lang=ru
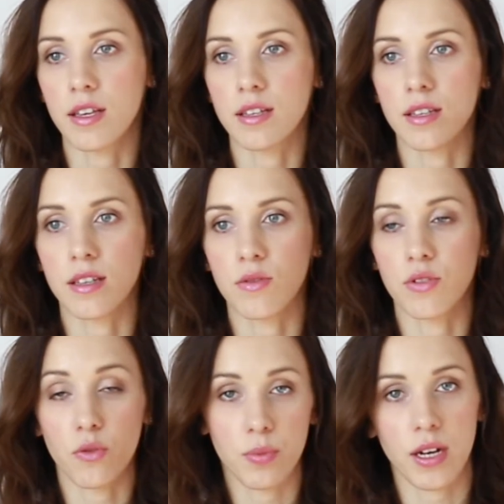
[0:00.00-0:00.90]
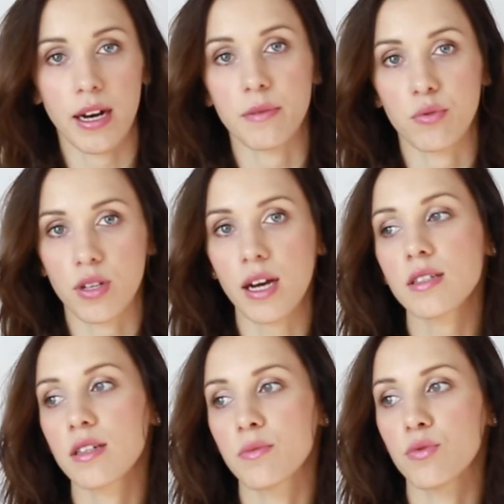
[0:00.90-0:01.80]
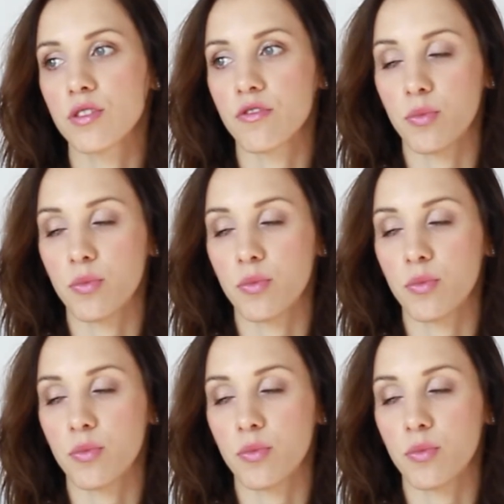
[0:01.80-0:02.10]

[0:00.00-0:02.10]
и у него плохая репутация, допустим,